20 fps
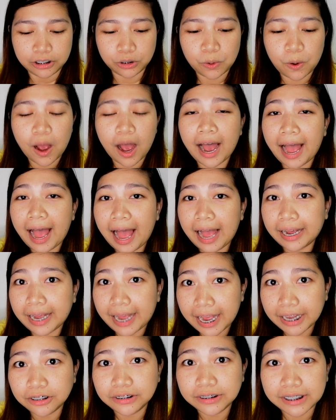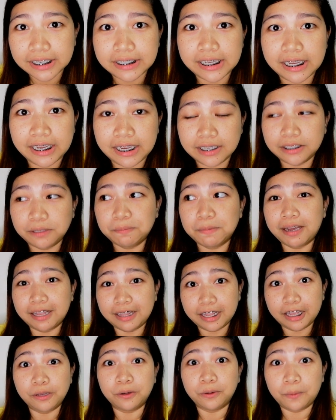So, ang Canon kasi is
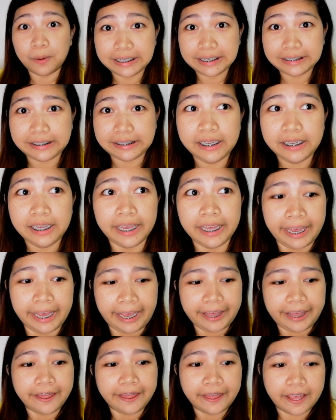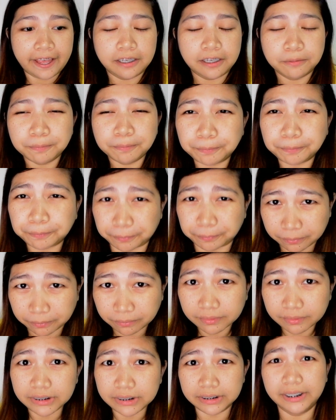maganda yung quality. And then,
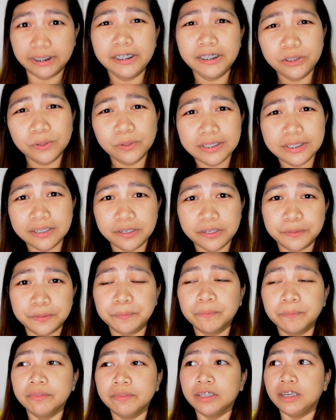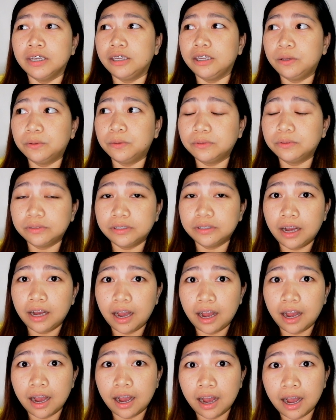ganito kasi yun. Yung
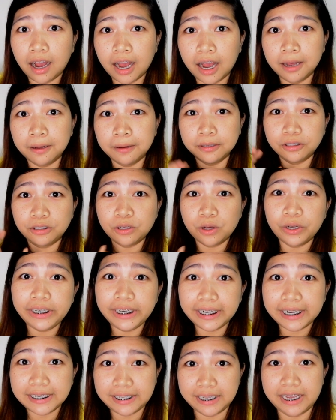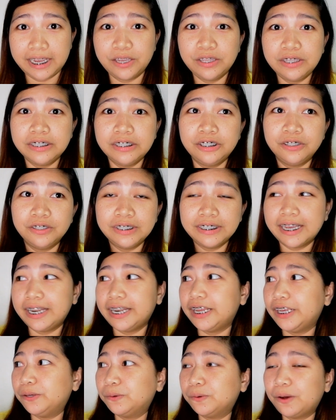Sony kasi, yun, yun
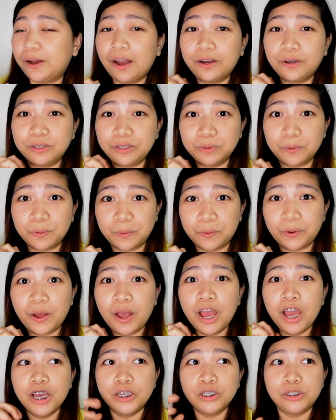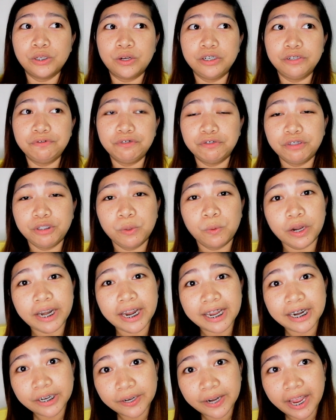sana yung gusto ko, Sony
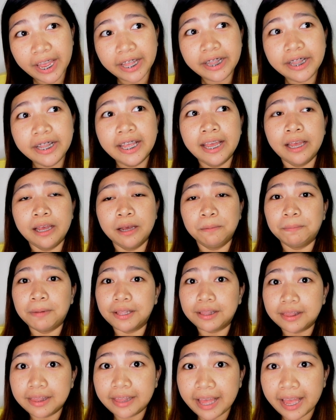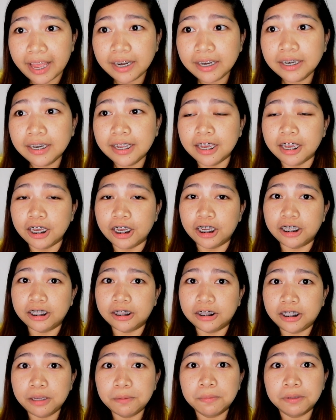5100. But then,
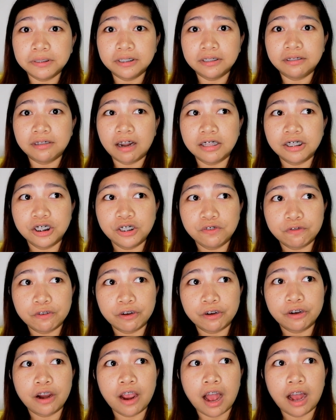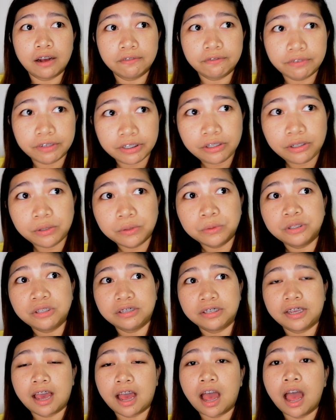hindi matatransfer ang
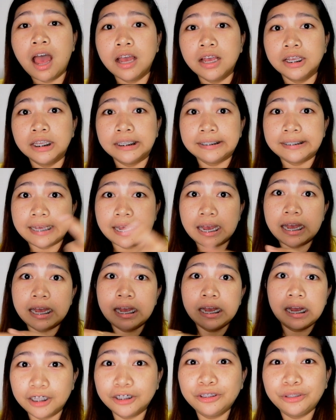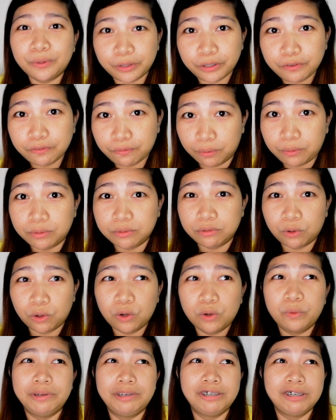videos niya sa Android phone
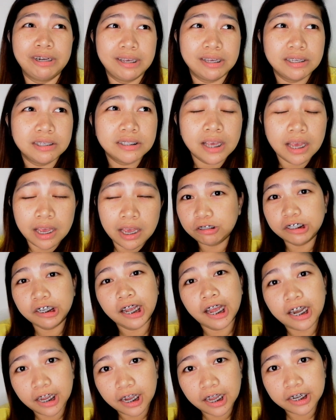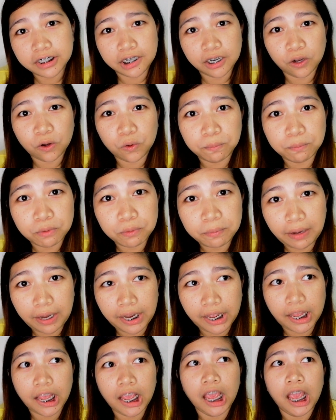ko, which is, kailangan din akong
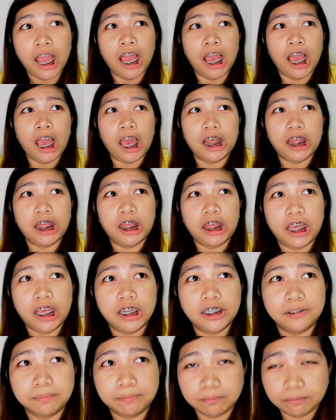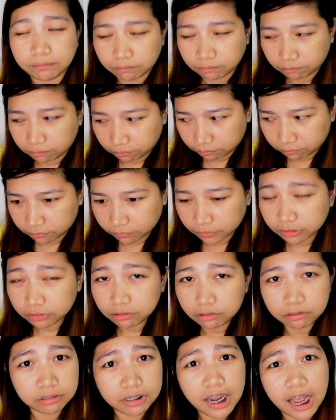bumili. And then,
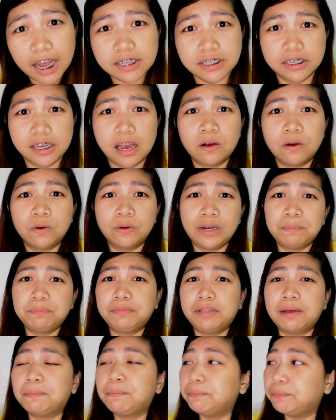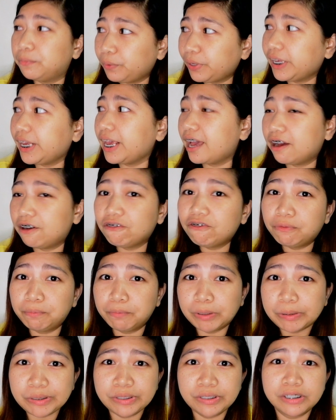wala kasi akong laptop. We have
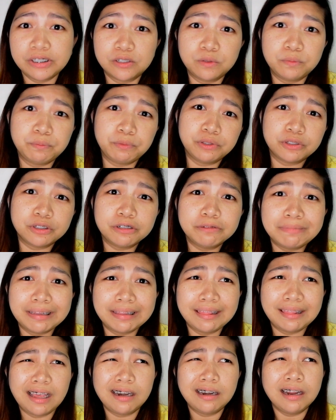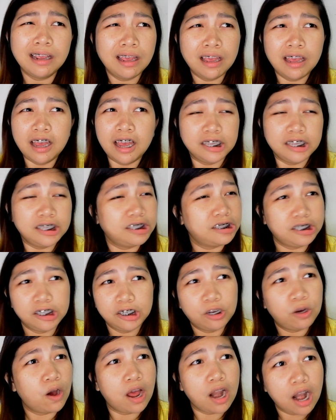personal computer but then
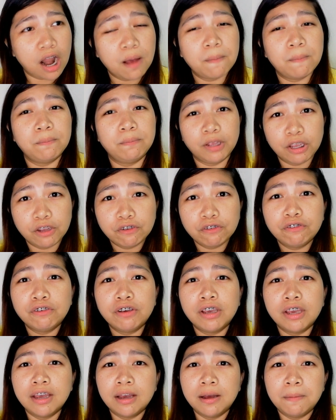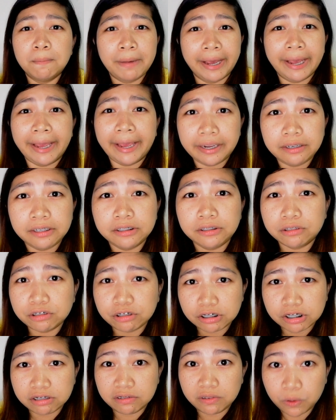hindi ko alam if ma-edit
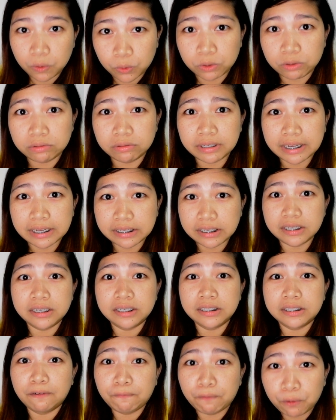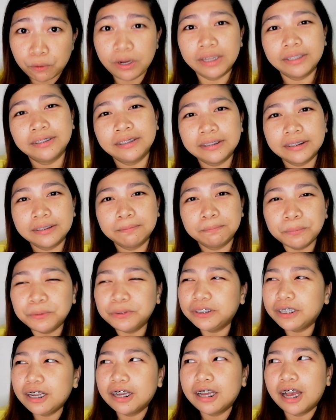ko siya doon kasi sa phone lang
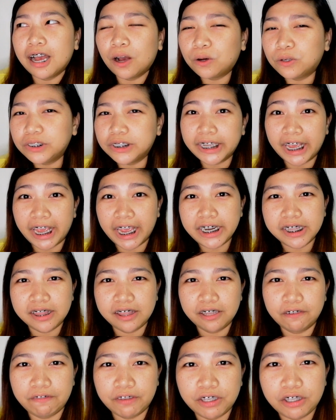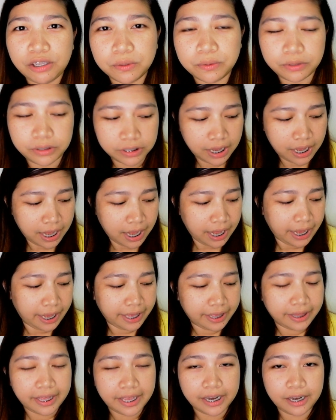po talaga ako nag-edit ng videos.
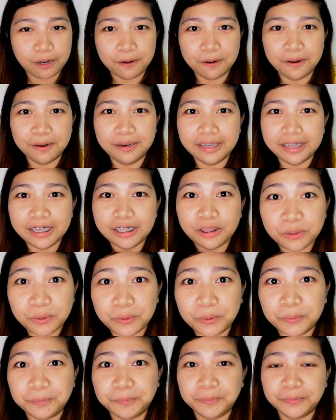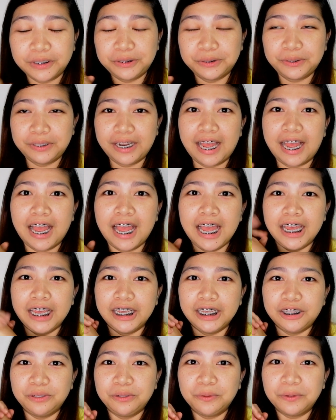And then, ito, ito na.
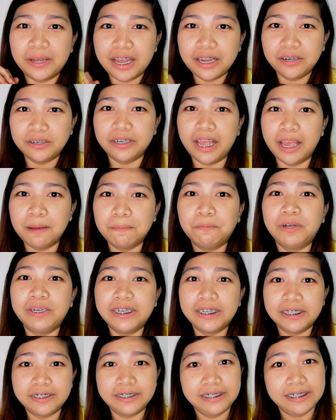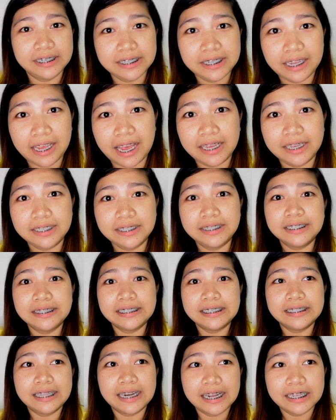Ito yung Canon M100 kasi guys.
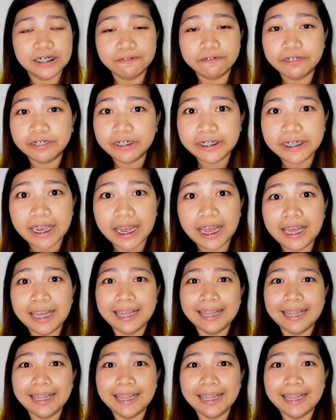Nata-transfer niya